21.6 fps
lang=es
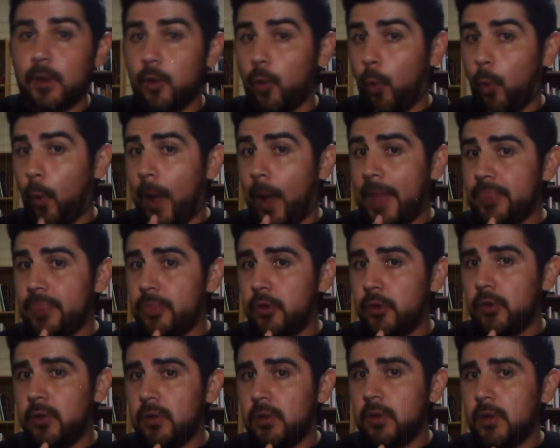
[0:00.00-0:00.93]

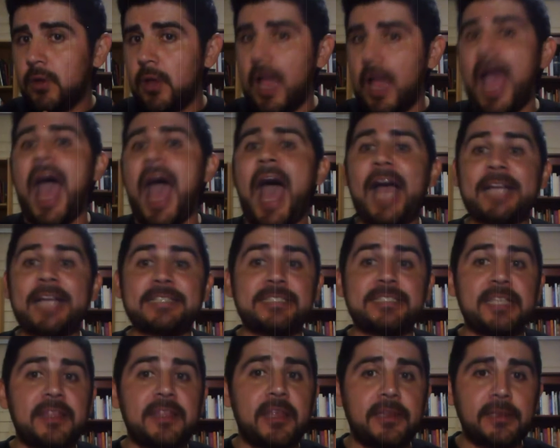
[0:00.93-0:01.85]
cuando,
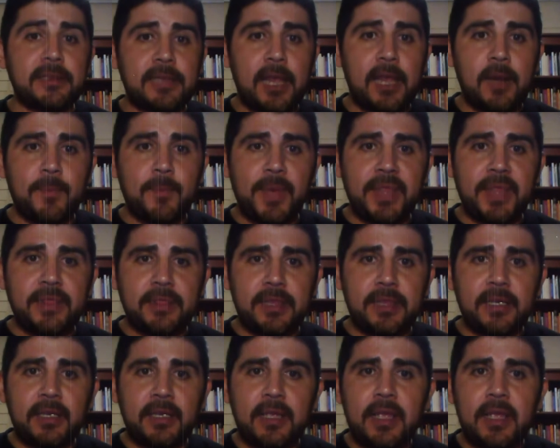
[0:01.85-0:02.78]

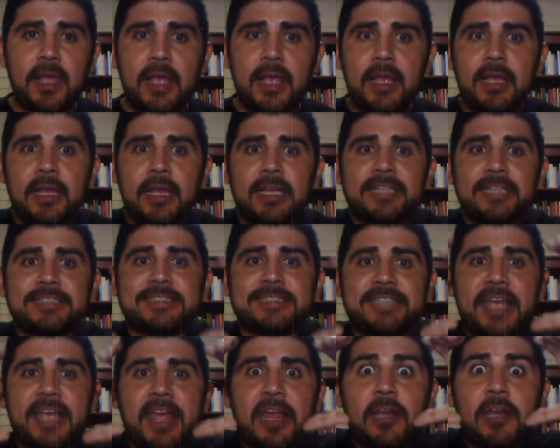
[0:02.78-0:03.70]
accidentalmente,
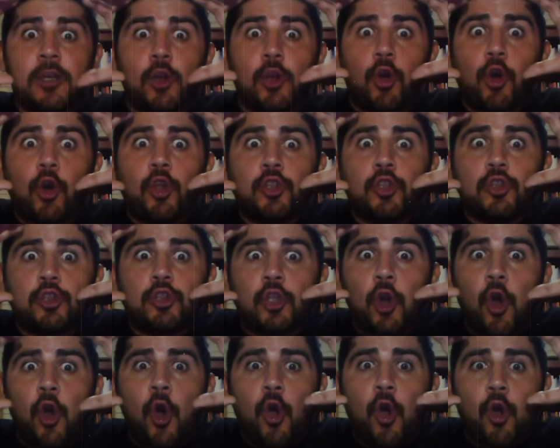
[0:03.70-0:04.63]
se
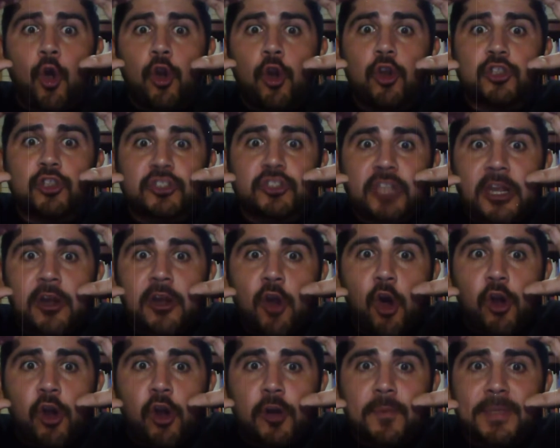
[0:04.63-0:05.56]
encontró con los
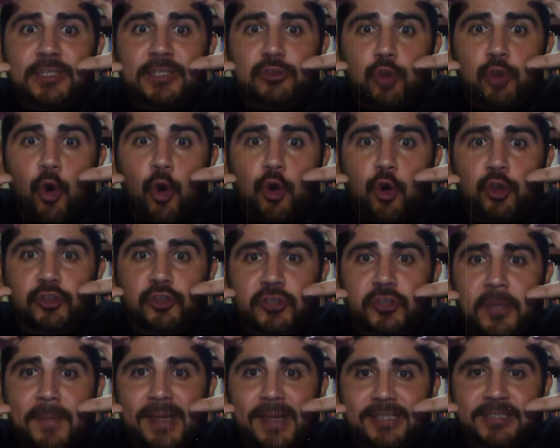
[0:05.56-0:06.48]
enormes ojos
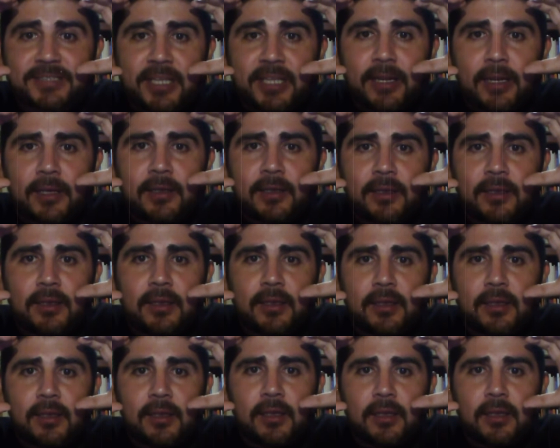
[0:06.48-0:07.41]
de Marcela.
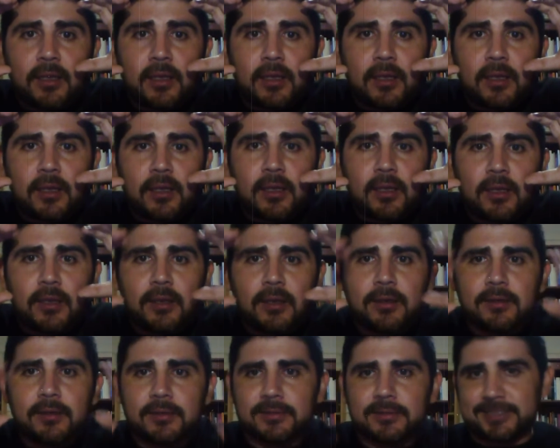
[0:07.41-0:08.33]

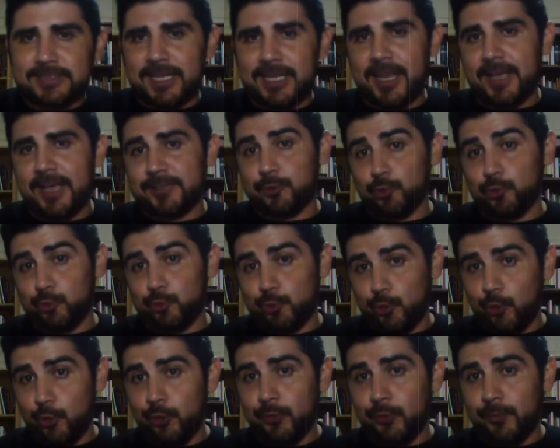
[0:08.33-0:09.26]
Se
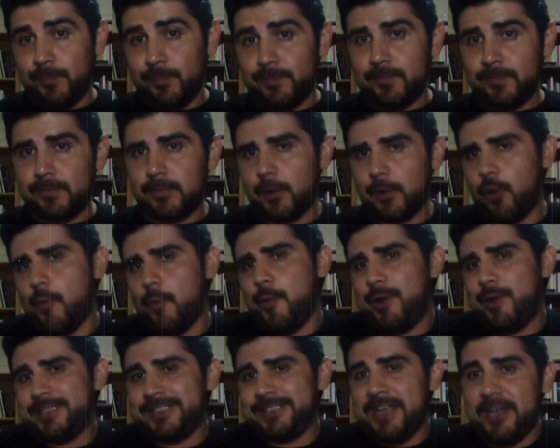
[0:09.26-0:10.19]
asustó,
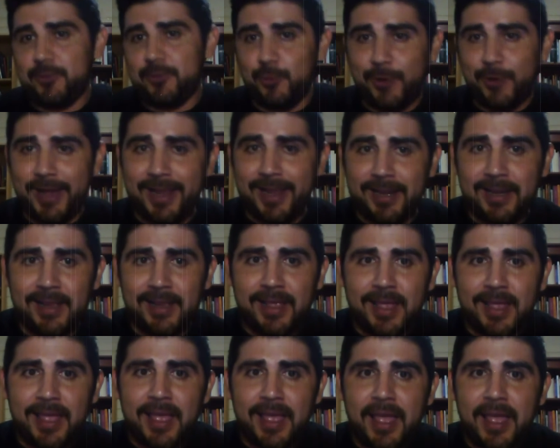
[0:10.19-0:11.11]
como es
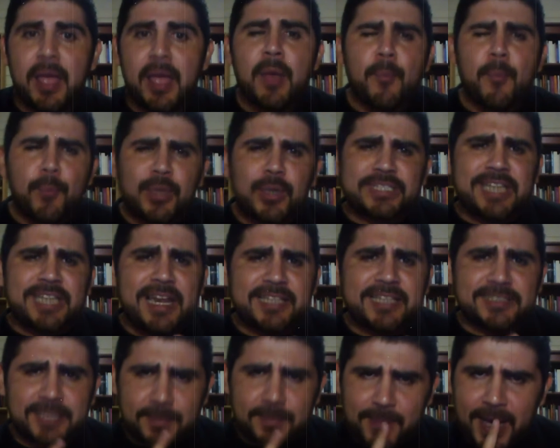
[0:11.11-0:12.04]
natural, pues
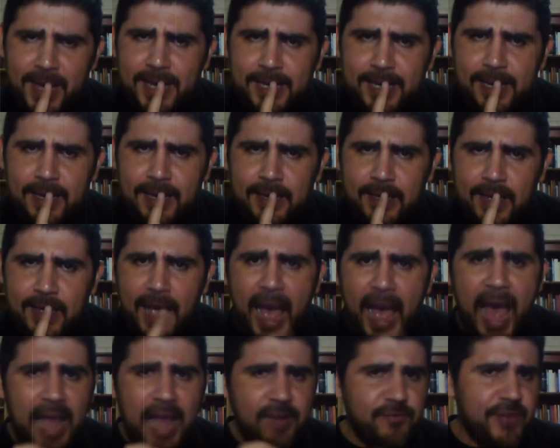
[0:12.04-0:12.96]
la chamaca,
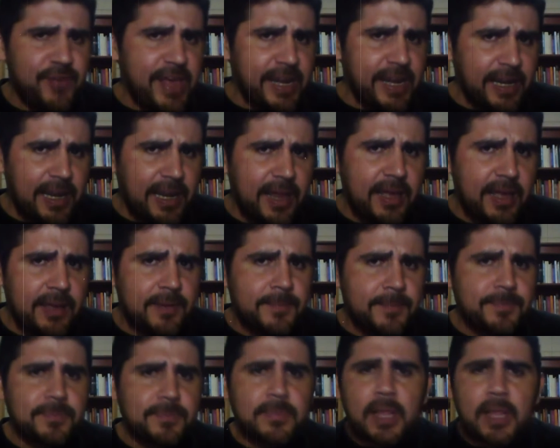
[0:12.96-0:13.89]
al verla,
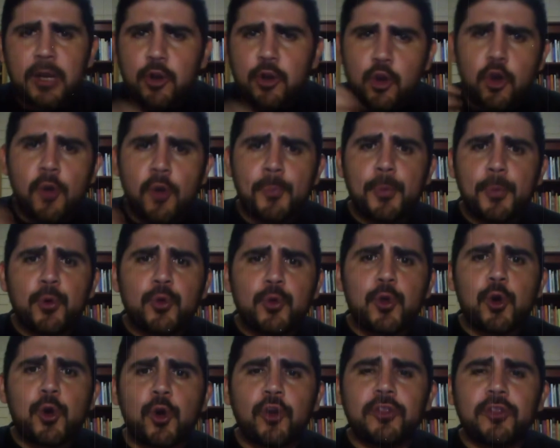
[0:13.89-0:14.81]
no
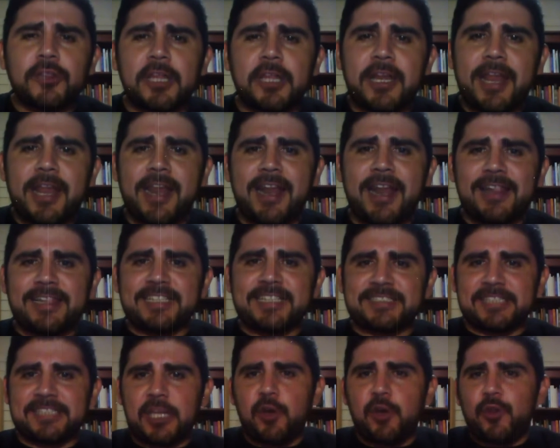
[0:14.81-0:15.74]
pudo contener el
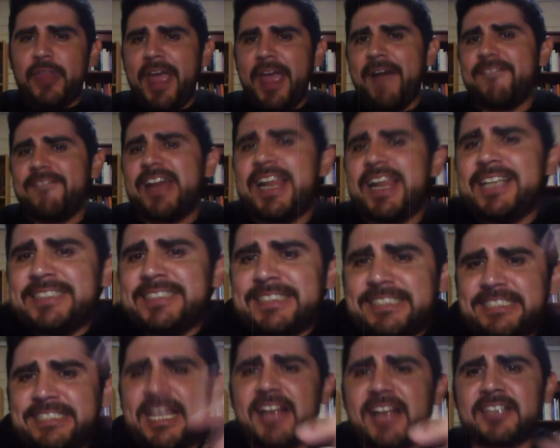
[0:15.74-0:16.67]
deseo de
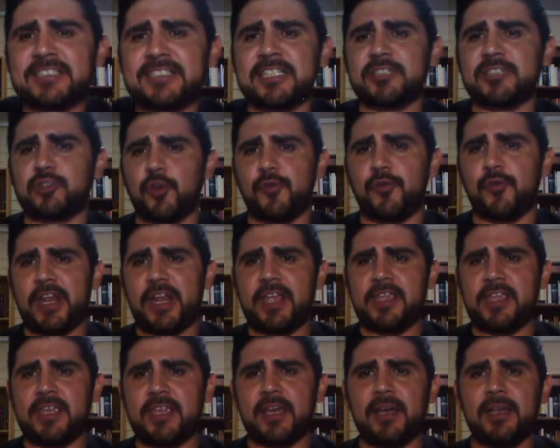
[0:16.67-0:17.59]
abalanzarse sobre
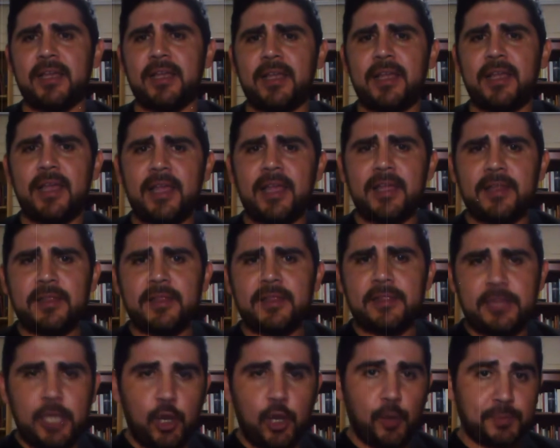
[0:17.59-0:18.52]
ella,
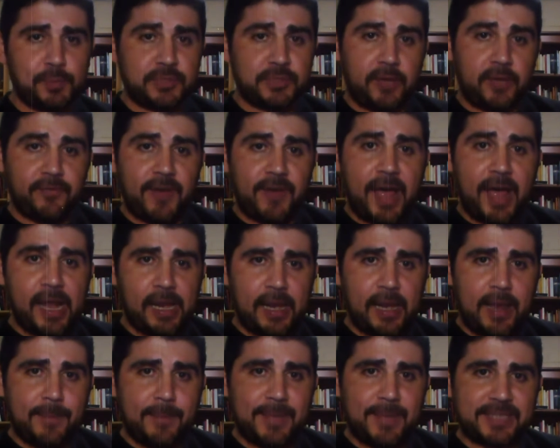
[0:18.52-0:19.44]
de
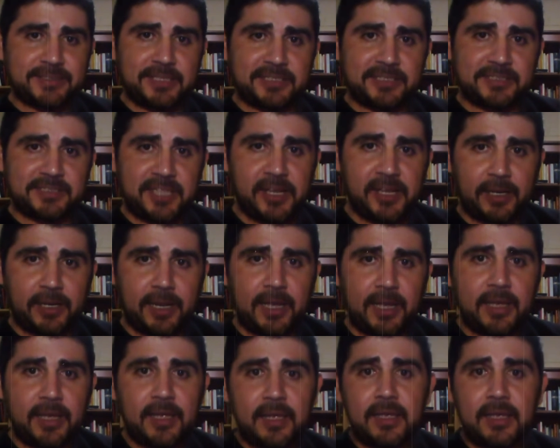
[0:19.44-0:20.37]
observarla más de
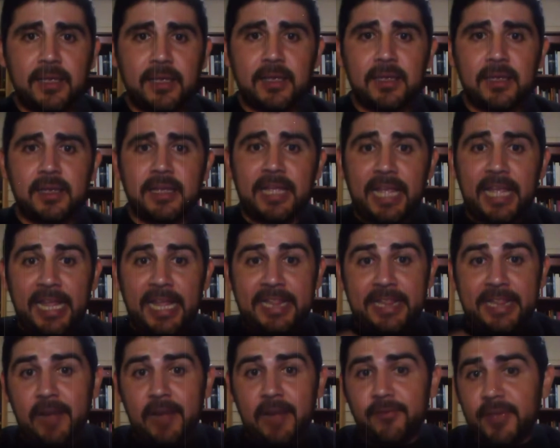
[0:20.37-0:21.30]
cerca y
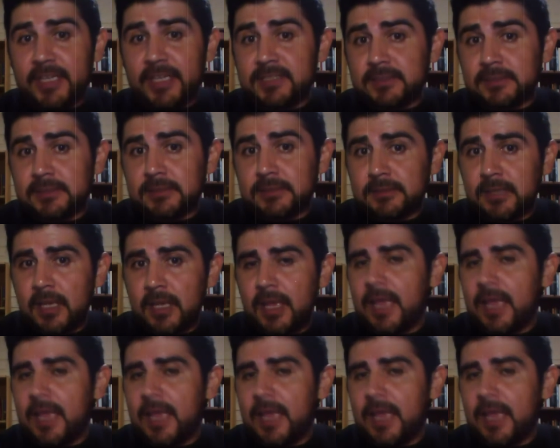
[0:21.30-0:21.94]
tal vez,